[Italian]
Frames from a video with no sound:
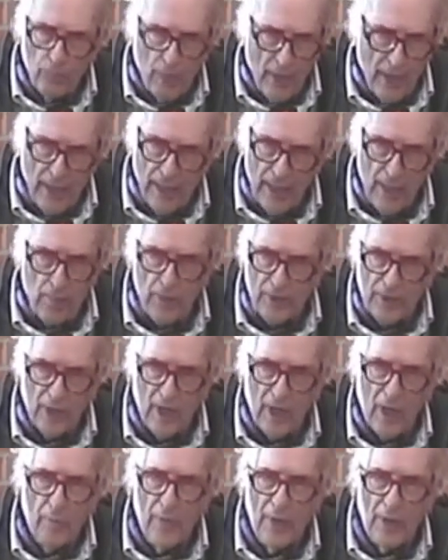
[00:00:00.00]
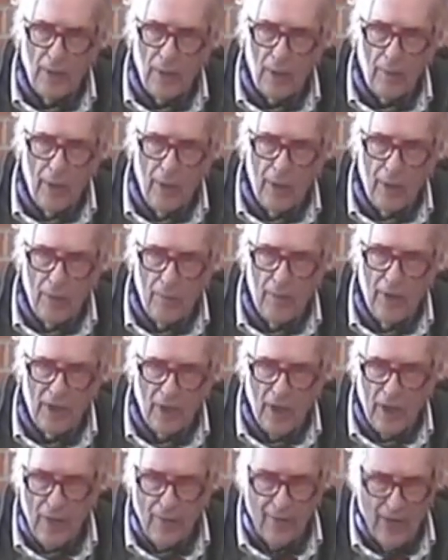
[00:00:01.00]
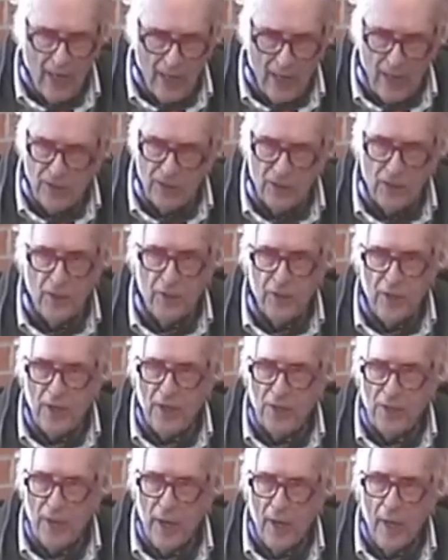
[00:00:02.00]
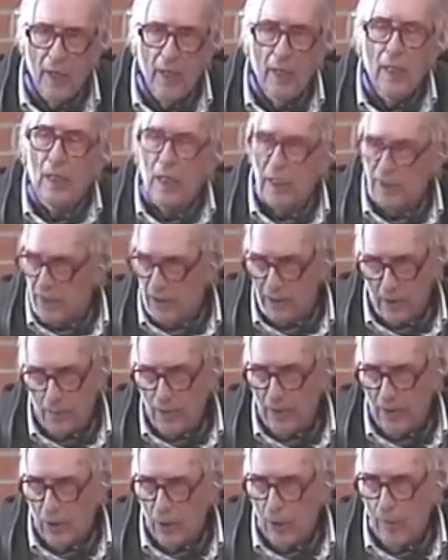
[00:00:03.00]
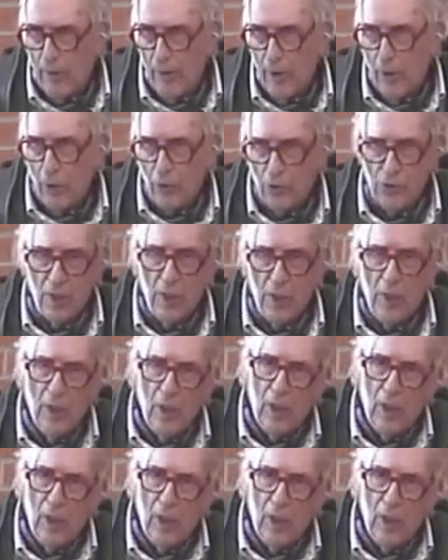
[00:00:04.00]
era praticamente quello che manteneva la casa editrice, esattamente come oggi.